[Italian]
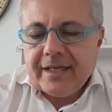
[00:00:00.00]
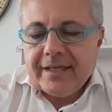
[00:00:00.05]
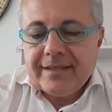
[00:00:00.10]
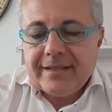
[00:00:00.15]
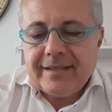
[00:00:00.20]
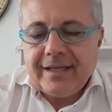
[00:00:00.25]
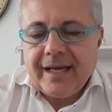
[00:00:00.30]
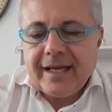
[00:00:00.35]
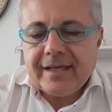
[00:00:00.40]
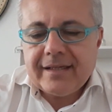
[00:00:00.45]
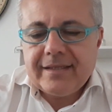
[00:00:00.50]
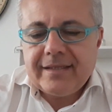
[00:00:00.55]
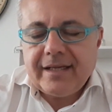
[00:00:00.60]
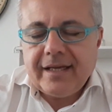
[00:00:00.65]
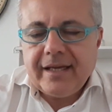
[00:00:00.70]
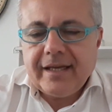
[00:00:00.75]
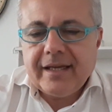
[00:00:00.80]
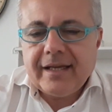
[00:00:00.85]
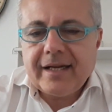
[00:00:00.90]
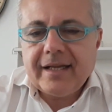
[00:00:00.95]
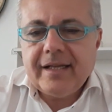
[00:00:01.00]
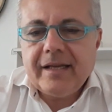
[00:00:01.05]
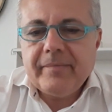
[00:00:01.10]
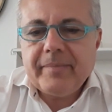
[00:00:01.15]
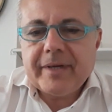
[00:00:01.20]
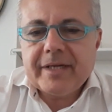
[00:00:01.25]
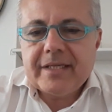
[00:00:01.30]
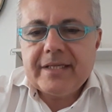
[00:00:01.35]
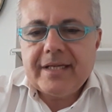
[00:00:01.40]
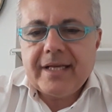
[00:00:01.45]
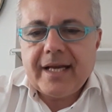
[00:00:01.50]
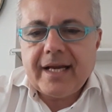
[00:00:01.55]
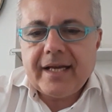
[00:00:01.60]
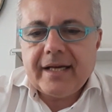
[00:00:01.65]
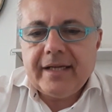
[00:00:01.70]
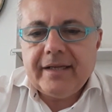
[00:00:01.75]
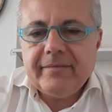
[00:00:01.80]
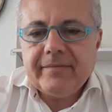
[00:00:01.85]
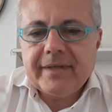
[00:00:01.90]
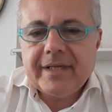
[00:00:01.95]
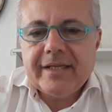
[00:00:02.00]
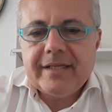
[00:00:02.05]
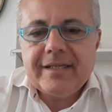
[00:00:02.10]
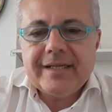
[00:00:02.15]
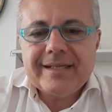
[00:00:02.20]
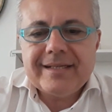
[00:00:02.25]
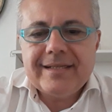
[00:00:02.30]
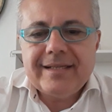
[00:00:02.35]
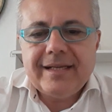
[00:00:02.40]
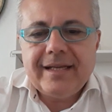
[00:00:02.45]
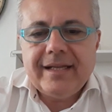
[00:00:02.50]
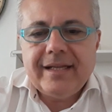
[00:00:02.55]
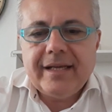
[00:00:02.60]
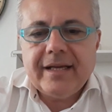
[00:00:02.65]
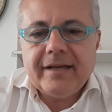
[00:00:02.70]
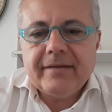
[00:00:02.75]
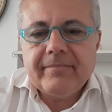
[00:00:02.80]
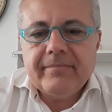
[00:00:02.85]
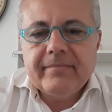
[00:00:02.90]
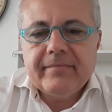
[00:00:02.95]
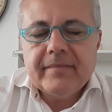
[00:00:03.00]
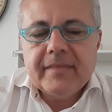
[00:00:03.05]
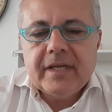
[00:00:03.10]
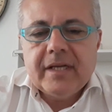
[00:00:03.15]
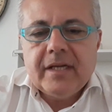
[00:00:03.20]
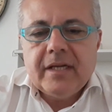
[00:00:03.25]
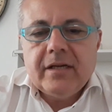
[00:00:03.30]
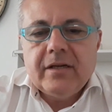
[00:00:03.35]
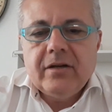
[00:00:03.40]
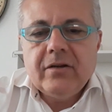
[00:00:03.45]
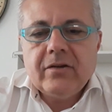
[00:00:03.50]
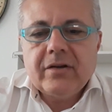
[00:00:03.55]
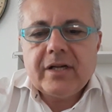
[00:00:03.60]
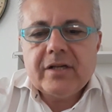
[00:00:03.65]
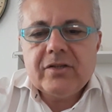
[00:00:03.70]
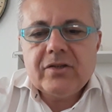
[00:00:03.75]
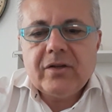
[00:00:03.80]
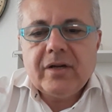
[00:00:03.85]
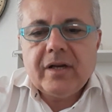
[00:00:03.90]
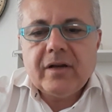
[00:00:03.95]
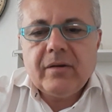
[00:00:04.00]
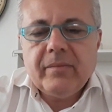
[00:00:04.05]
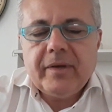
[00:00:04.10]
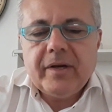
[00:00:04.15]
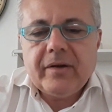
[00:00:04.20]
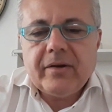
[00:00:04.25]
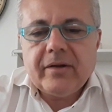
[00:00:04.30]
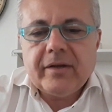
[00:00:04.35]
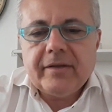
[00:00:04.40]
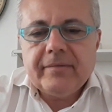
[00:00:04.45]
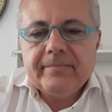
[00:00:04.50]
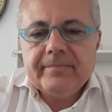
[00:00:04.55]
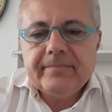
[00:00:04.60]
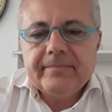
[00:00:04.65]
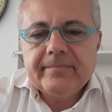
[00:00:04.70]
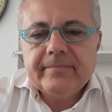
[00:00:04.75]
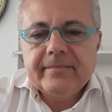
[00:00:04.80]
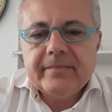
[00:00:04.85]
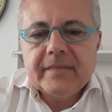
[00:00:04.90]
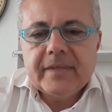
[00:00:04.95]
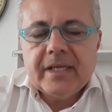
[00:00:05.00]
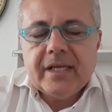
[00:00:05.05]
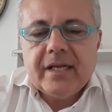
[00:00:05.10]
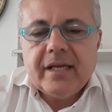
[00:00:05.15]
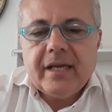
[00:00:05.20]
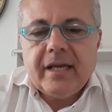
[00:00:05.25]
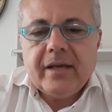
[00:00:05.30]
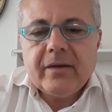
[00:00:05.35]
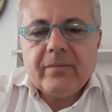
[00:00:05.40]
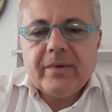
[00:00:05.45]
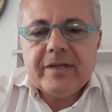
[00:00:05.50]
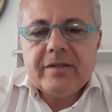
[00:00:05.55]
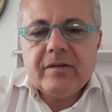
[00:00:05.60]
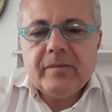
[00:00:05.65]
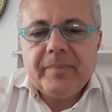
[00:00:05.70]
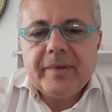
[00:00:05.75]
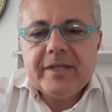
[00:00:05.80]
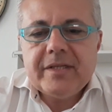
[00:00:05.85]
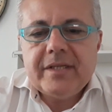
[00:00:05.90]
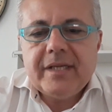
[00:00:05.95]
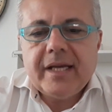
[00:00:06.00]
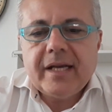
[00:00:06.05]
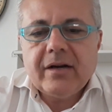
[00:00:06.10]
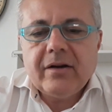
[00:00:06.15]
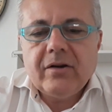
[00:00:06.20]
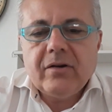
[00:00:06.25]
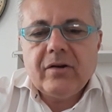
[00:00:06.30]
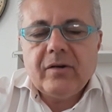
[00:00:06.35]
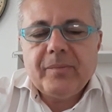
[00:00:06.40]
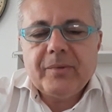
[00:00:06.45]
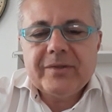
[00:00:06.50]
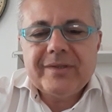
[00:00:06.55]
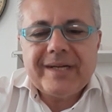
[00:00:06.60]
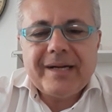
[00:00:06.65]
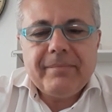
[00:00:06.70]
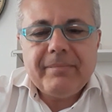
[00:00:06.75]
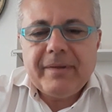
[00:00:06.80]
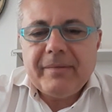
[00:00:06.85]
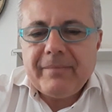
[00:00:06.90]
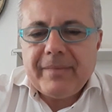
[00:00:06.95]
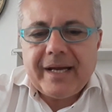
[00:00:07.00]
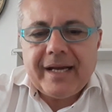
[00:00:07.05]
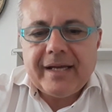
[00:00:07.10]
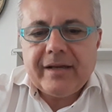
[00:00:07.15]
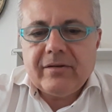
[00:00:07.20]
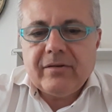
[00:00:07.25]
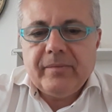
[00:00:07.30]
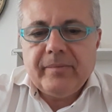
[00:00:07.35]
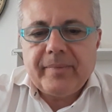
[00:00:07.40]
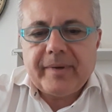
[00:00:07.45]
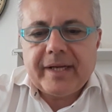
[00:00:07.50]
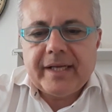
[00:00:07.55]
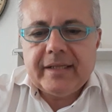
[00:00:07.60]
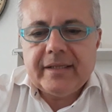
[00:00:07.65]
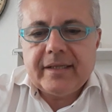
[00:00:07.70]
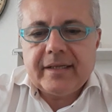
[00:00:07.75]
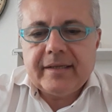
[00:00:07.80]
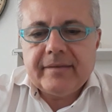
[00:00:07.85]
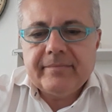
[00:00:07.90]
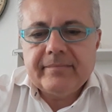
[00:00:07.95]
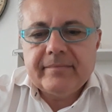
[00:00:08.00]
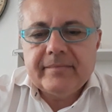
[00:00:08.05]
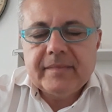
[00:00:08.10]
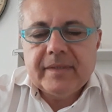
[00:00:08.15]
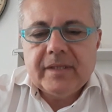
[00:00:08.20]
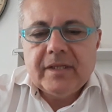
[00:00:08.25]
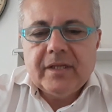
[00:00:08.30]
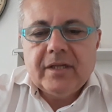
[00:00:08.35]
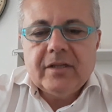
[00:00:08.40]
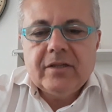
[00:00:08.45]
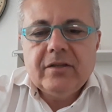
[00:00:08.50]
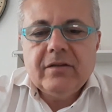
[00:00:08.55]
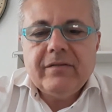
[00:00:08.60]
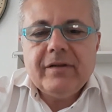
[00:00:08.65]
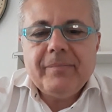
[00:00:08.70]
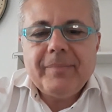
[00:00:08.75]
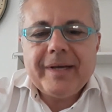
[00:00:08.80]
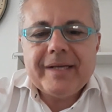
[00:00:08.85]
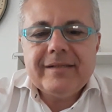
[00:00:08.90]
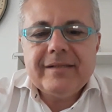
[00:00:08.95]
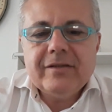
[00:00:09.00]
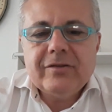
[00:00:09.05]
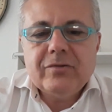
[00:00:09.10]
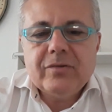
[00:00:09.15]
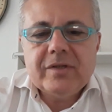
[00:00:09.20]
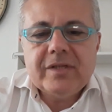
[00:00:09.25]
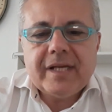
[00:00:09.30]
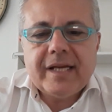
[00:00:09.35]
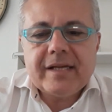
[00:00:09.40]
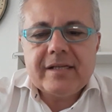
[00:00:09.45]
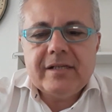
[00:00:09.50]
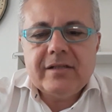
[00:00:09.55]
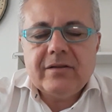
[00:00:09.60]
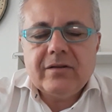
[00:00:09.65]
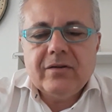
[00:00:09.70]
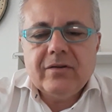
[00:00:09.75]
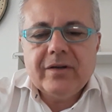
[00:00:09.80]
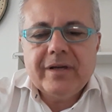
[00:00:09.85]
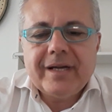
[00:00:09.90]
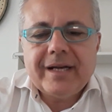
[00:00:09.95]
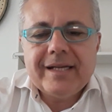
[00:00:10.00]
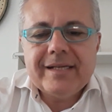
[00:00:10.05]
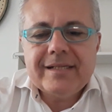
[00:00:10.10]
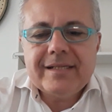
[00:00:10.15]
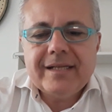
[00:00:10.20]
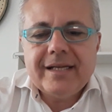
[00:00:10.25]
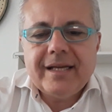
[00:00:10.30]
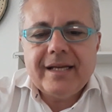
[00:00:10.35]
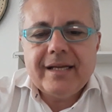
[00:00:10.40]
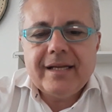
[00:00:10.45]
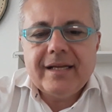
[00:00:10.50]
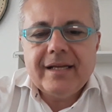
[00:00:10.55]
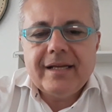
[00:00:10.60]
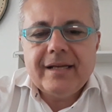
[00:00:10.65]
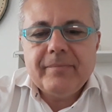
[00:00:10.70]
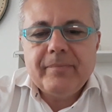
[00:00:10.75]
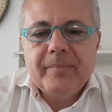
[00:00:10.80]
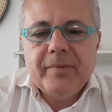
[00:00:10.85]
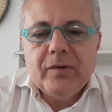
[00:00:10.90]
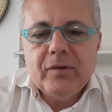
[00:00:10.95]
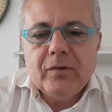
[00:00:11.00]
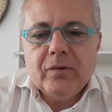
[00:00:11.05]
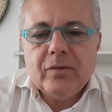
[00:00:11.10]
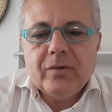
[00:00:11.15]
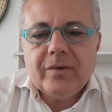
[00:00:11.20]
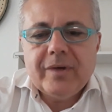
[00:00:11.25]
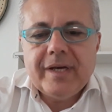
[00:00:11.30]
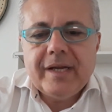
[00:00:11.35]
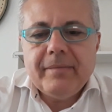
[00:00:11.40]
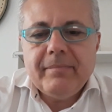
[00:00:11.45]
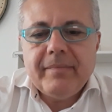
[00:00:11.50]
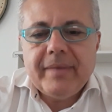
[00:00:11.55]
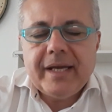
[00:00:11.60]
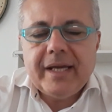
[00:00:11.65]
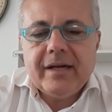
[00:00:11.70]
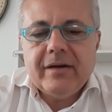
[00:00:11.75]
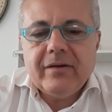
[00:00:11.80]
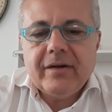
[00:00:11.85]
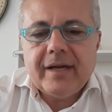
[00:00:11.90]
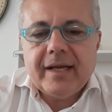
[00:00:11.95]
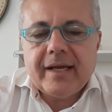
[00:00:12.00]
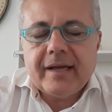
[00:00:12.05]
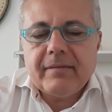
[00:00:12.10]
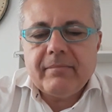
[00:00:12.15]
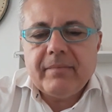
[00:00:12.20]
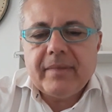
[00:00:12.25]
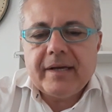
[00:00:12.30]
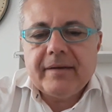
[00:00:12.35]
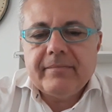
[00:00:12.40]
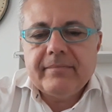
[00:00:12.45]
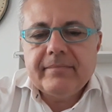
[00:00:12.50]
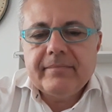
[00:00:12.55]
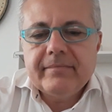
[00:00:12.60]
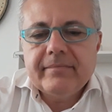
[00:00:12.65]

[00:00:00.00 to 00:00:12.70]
Serse, il re dei Persiani, che ci assedia, non ragiona come noi. E questo pensiero non lo potrebbe mai comprendere. Dove passa il suo esercito non cresce più nemmeno l'erba.